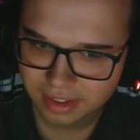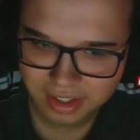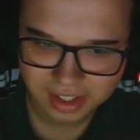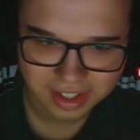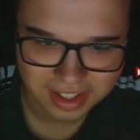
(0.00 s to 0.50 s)

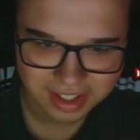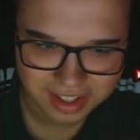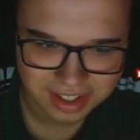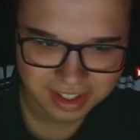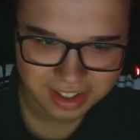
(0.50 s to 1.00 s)
No,
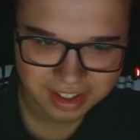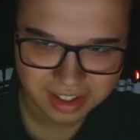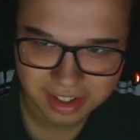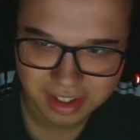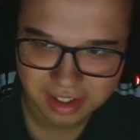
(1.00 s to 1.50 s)

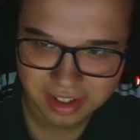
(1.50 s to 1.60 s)
pozdrawiam ich.